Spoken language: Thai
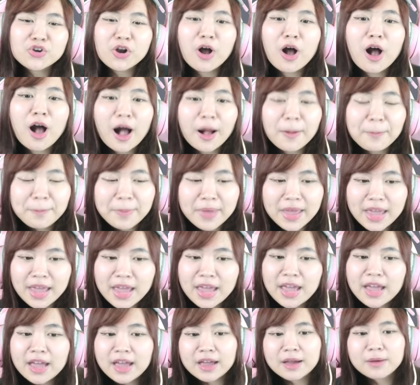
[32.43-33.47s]
Obby
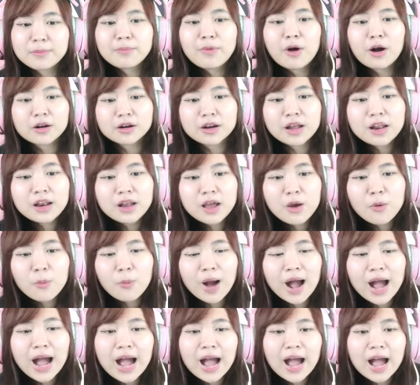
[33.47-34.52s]
บอกได้เลย
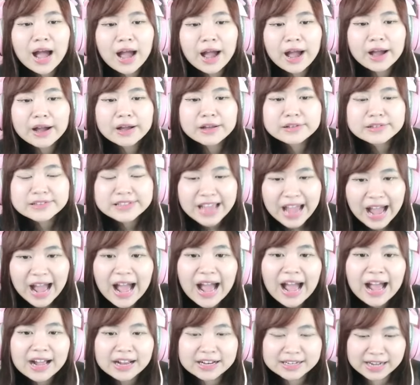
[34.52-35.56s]
ว่า
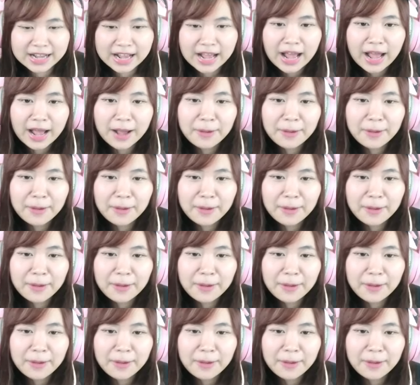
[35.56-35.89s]
ยากนะคะ